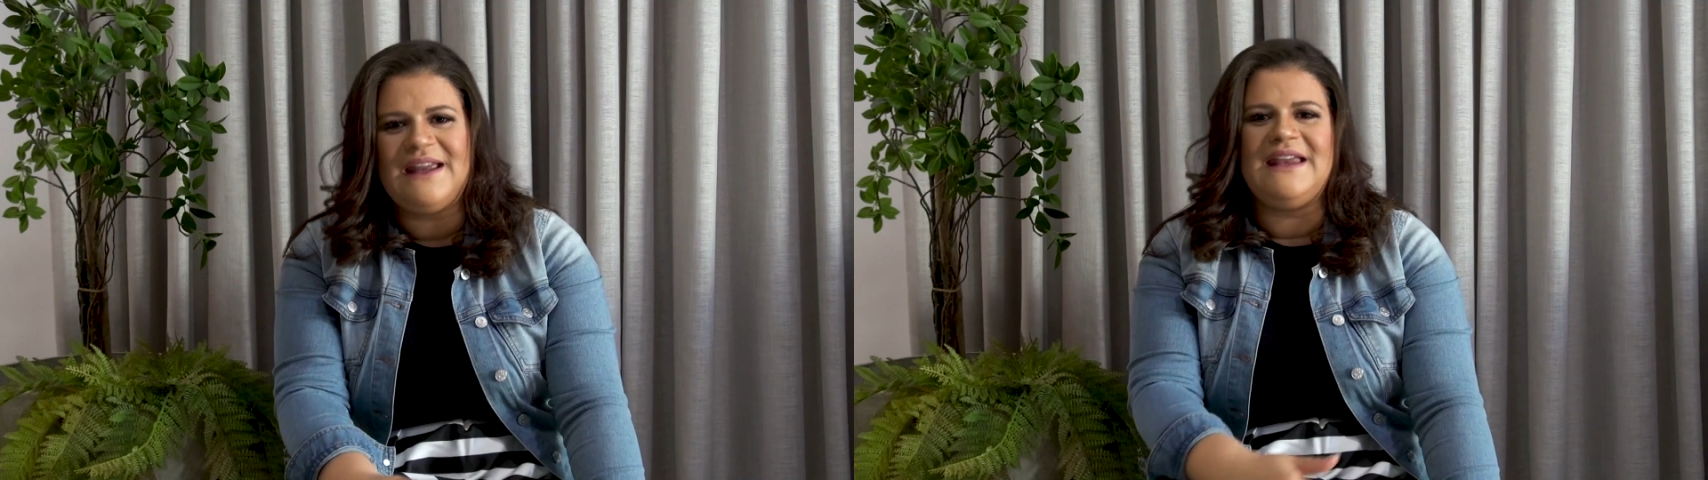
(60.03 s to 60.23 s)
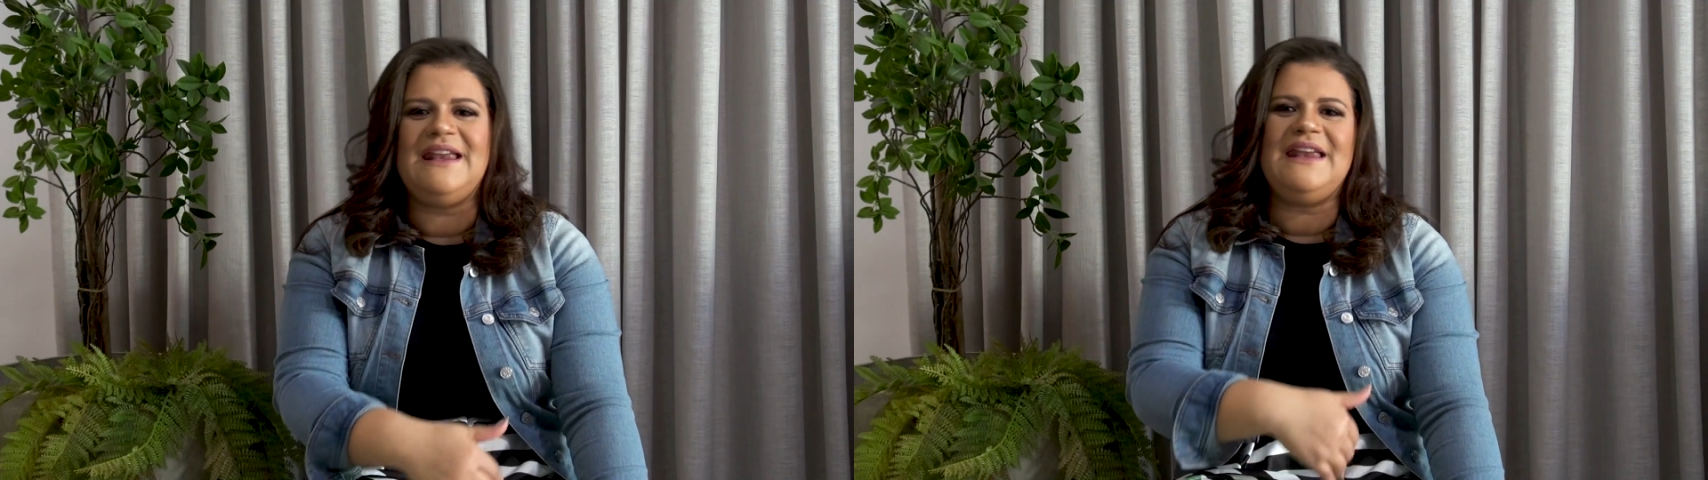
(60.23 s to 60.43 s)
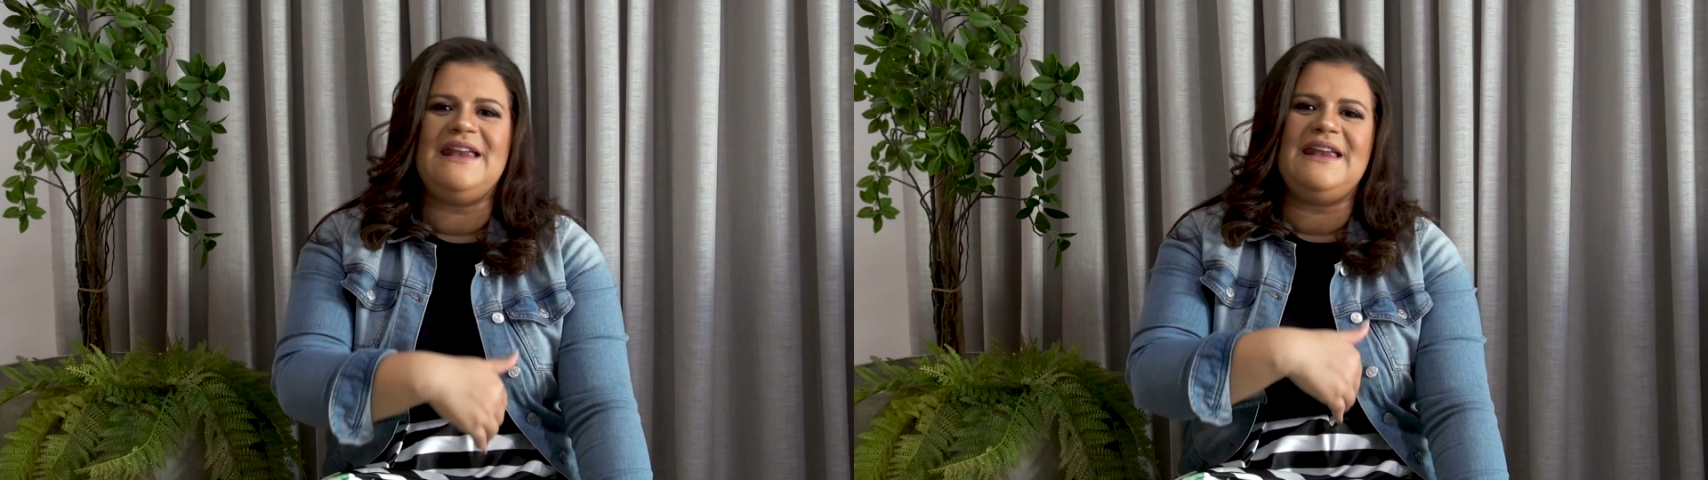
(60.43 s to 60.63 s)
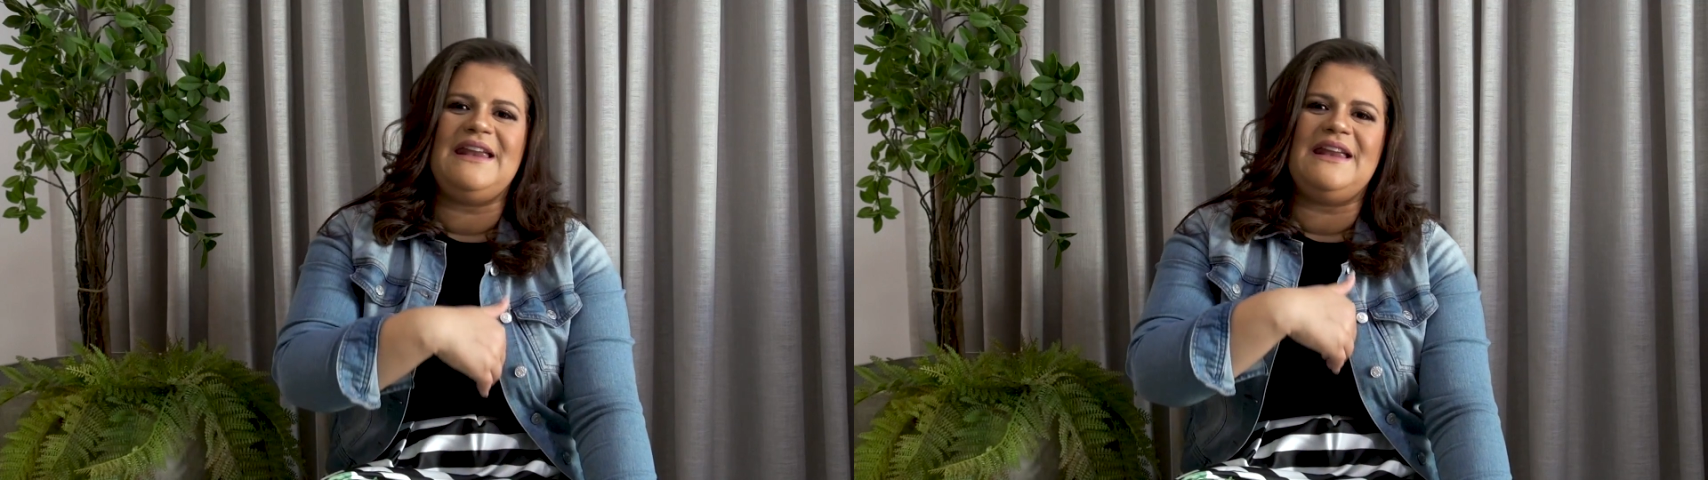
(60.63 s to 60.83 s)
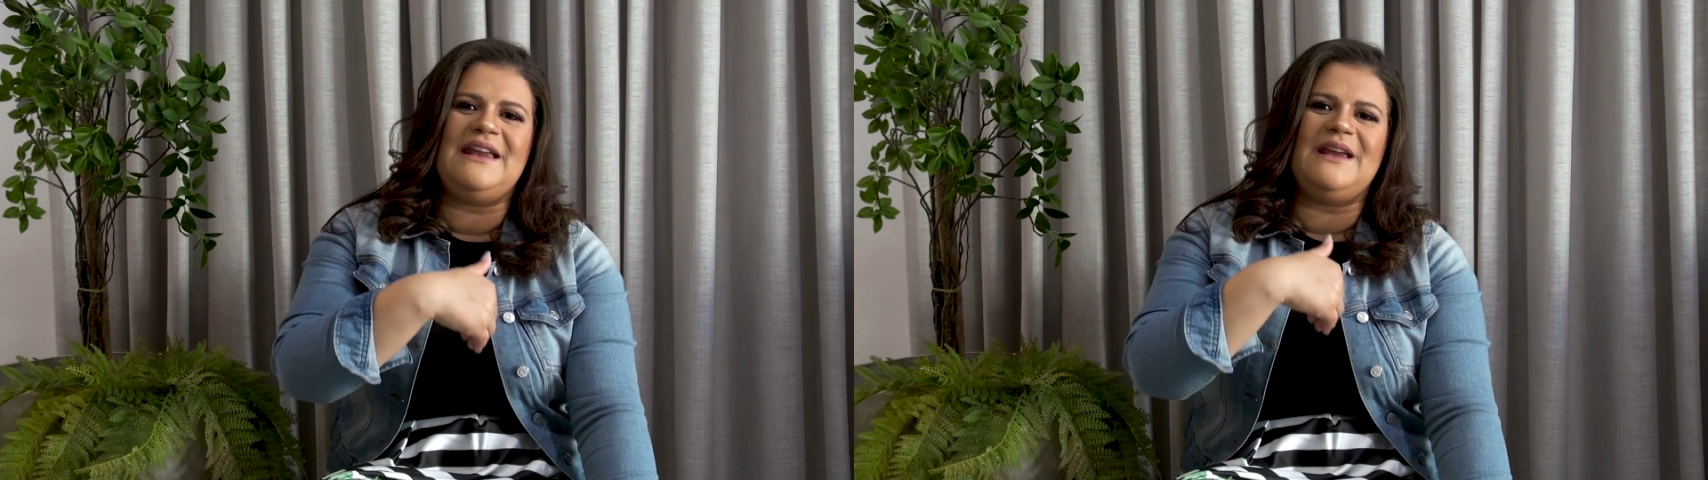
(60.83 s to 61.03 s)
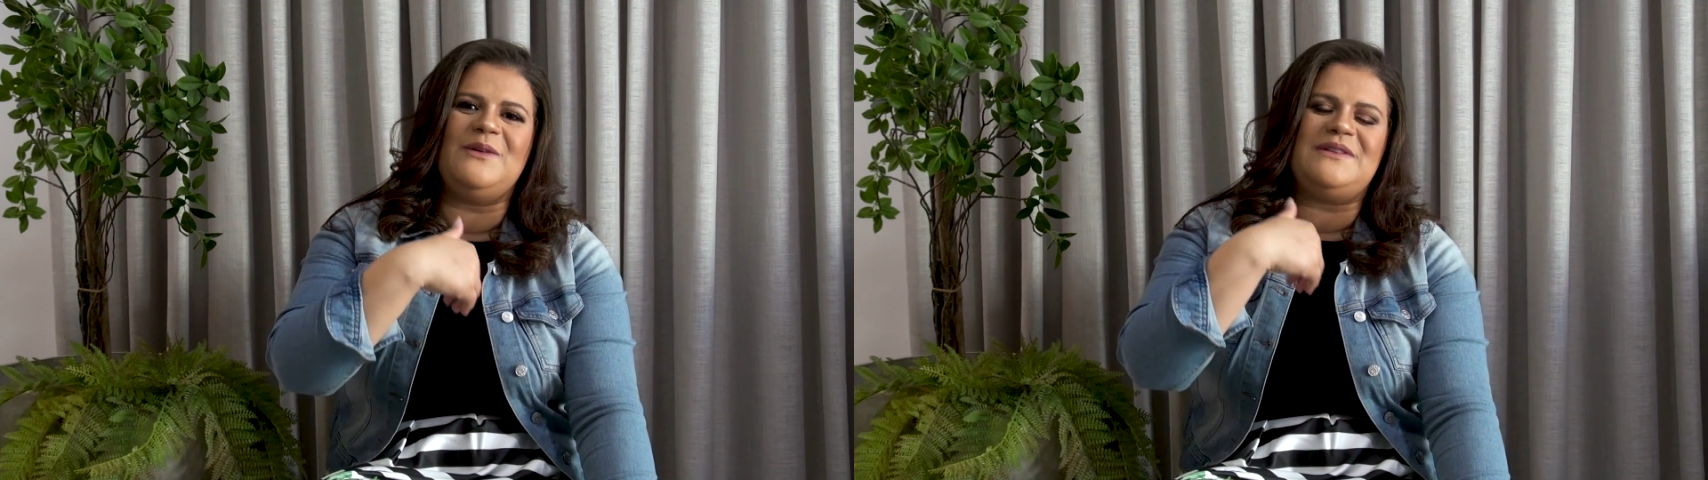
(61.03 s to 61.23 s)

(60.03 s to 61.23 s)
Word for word: e o